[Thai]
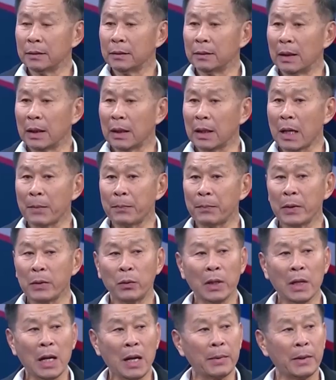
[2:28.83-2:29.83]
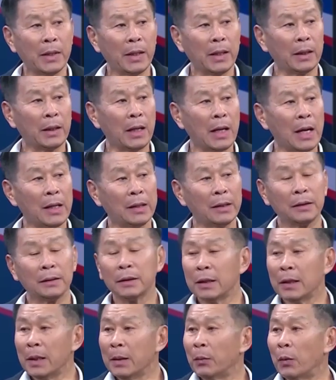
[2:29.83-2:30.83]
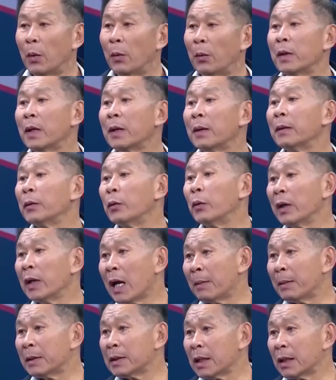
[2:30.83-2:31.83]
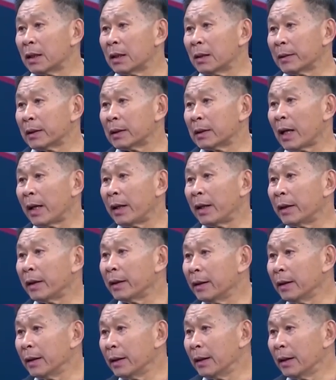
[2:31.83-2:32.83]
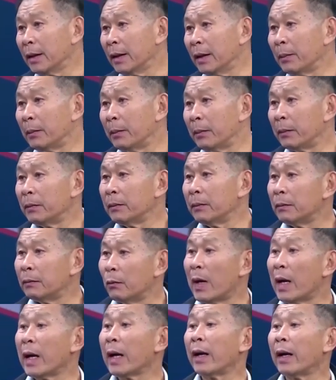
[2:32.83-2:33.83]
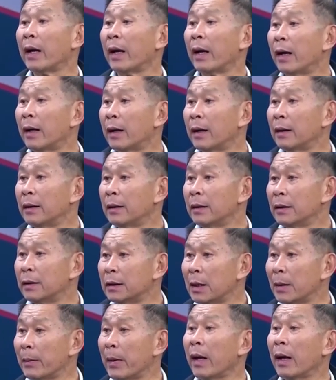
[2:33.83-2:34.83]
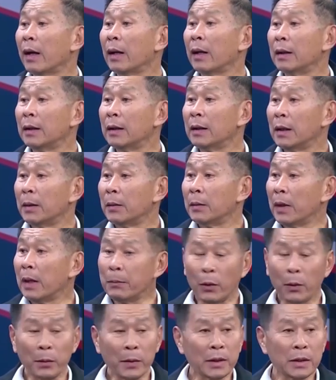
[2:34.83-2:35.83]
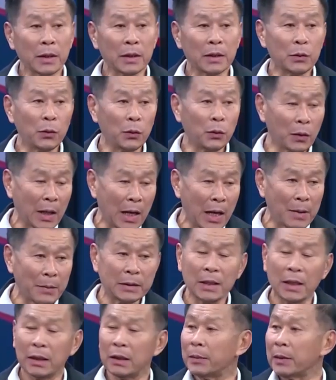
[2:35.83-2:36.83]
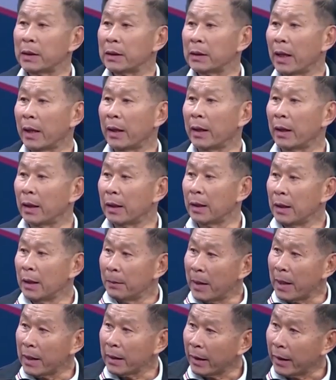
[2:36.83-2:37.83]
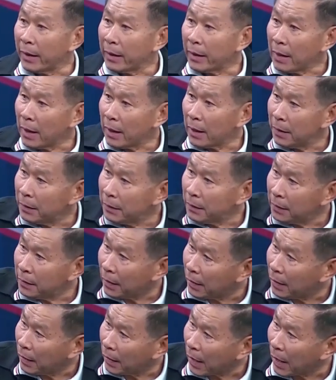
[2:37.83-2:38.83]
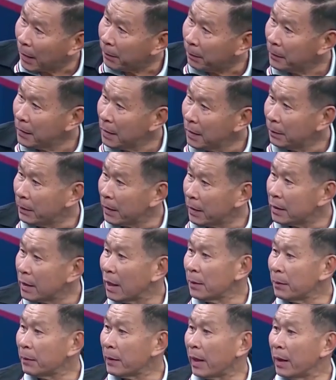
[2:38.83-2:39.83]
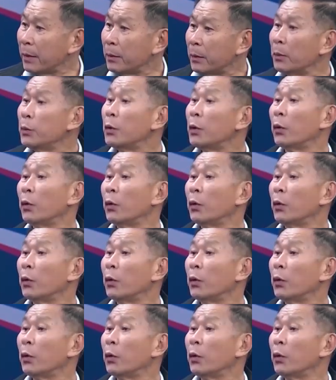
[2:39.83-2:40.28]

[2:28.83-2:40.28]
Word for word: นะครับเป็นหัวหน้าเผด็จการผมก็หัวหน้าประชาธิปไตยว่าไงอ่ะครับใช่ไหมฮะเพราะฉะนั้นผมก็จะอยู่ข้างประชาธิปไตยภาคไหนก็ได้เนี่ยนะครับประชาธิปไตยผมอยู่